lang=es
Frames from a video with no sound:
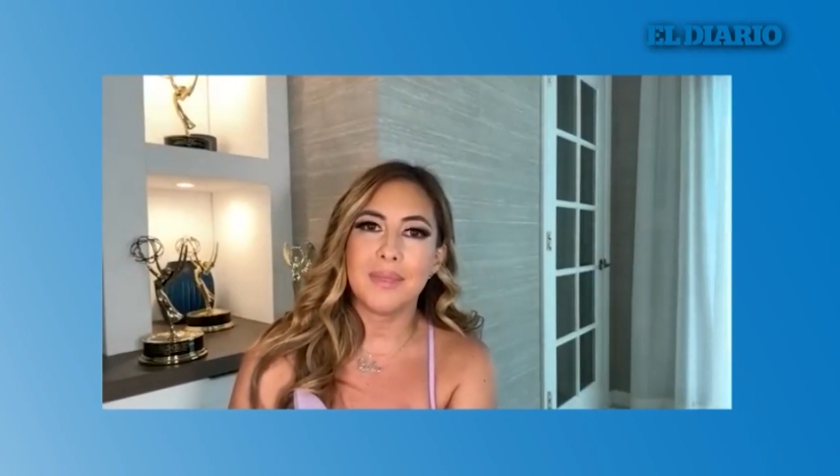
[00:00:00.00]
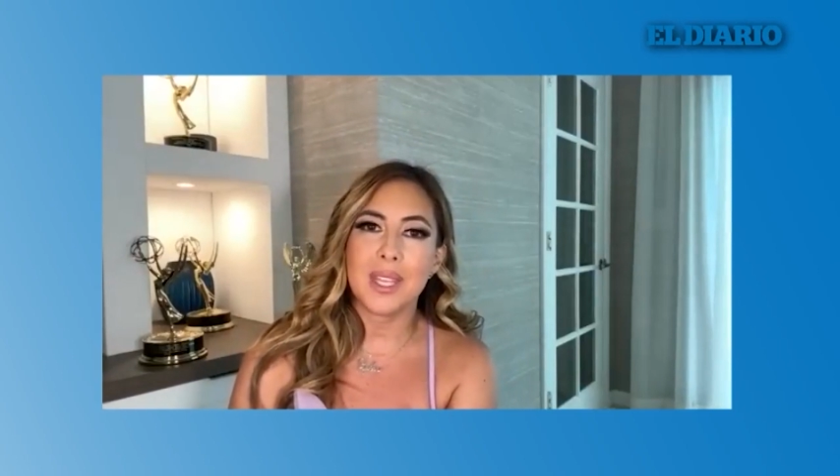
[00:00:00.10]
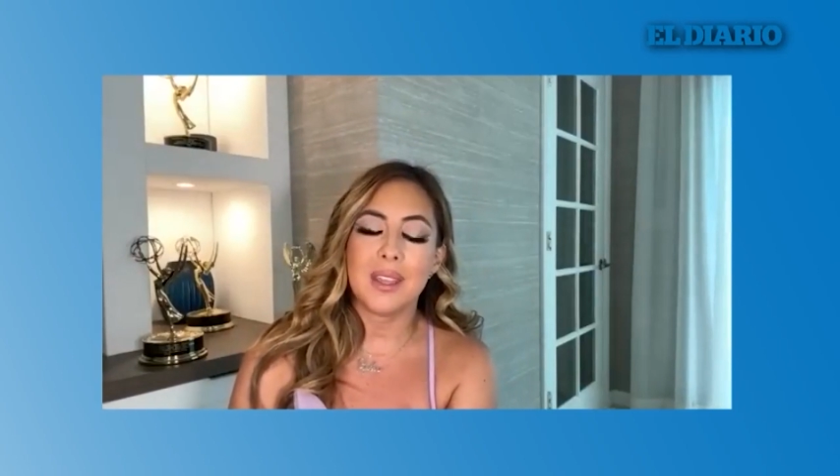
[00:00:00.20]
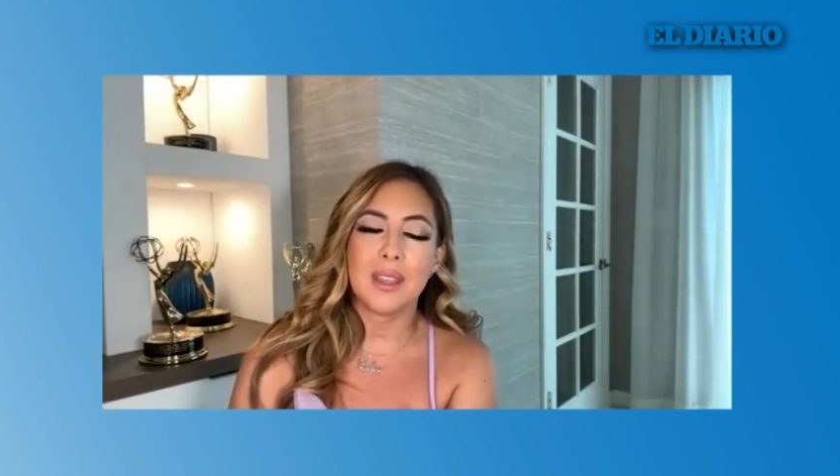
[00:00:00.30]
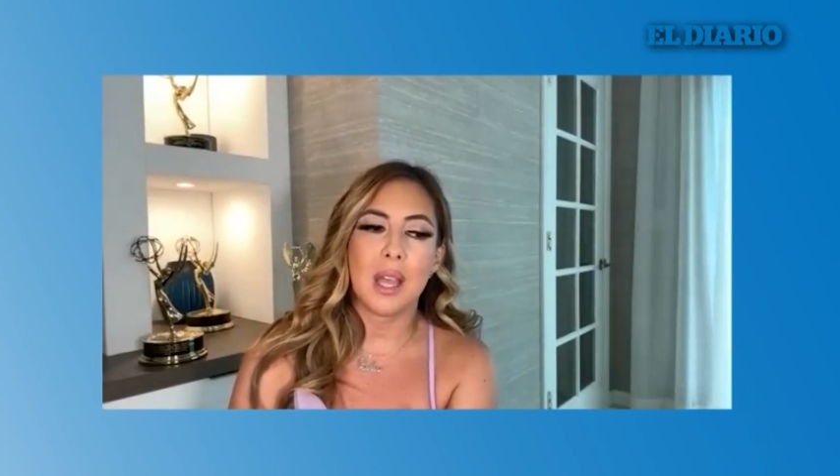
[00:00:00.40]

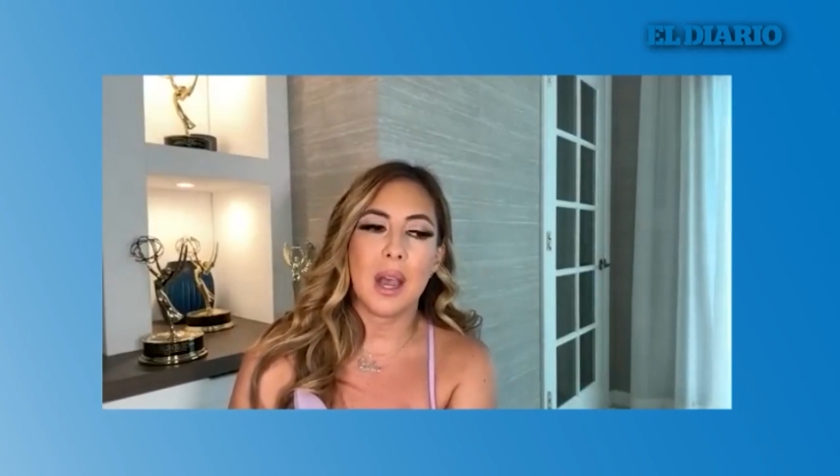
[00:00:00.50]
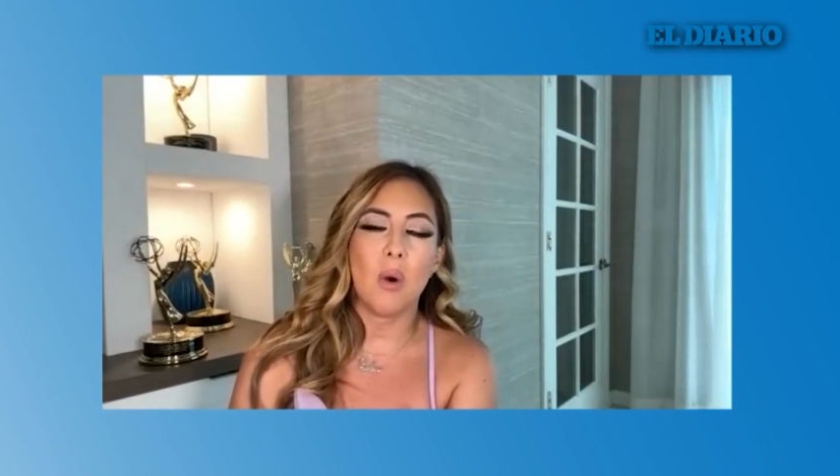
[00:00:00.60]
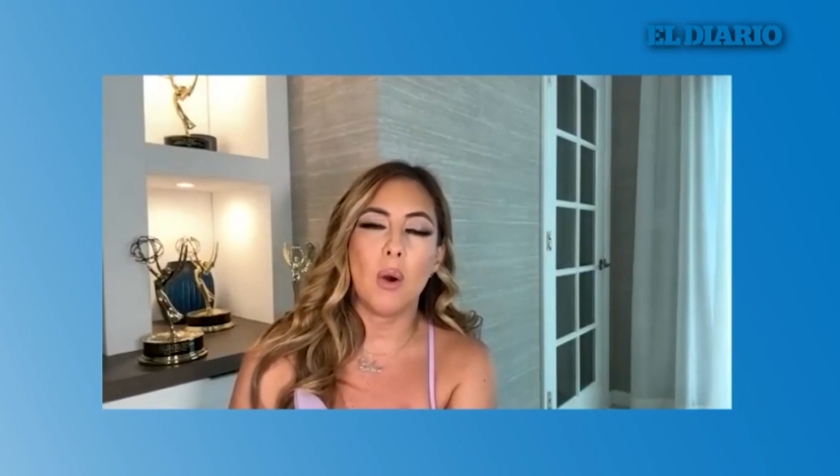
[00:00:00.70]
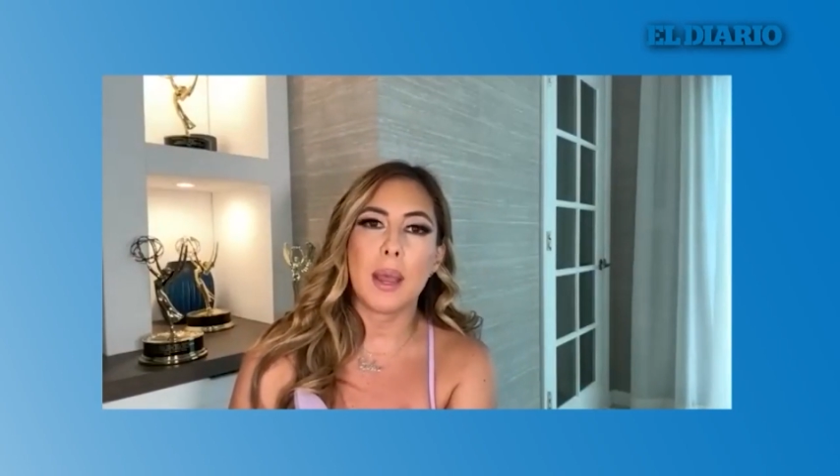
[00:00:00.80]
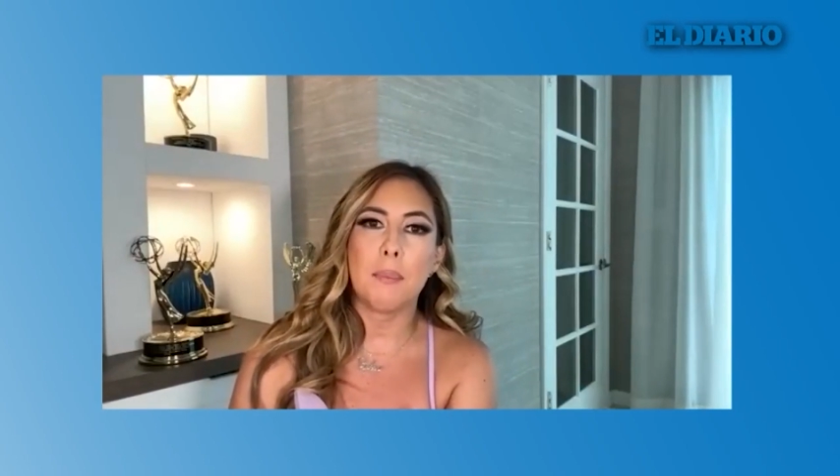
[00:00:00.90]
y
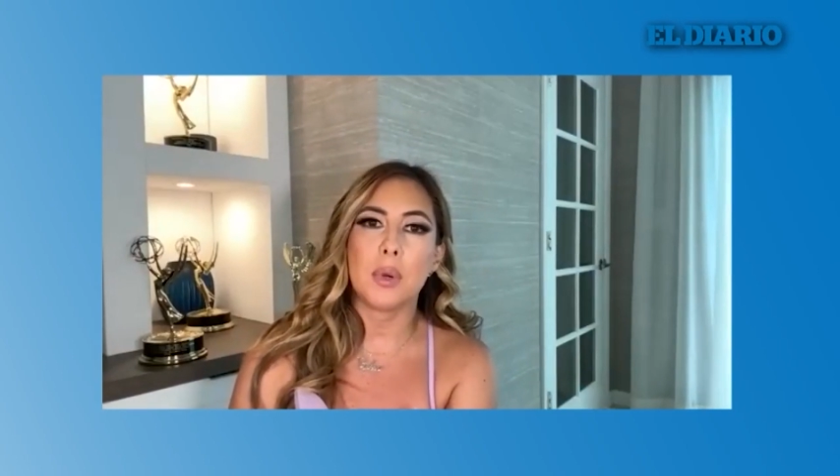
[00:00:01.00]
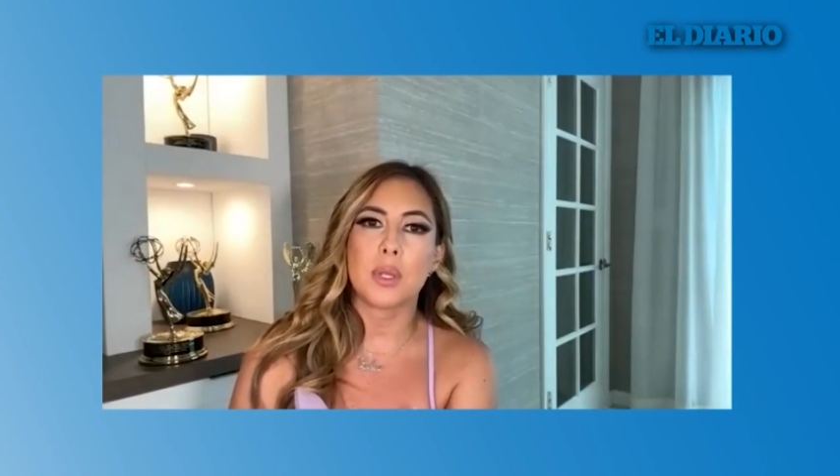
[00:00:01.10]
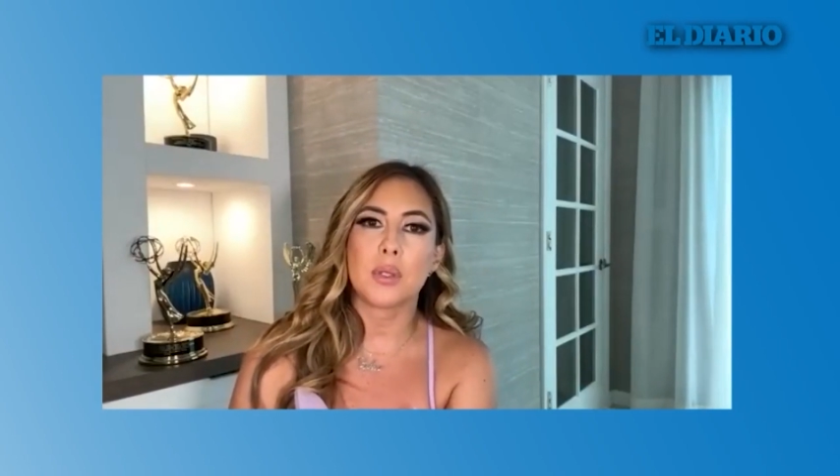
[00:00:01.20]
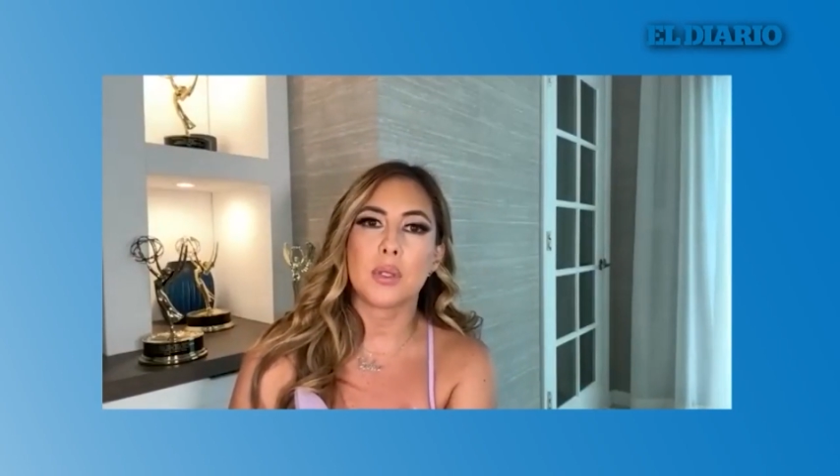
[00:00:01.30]
ahora pues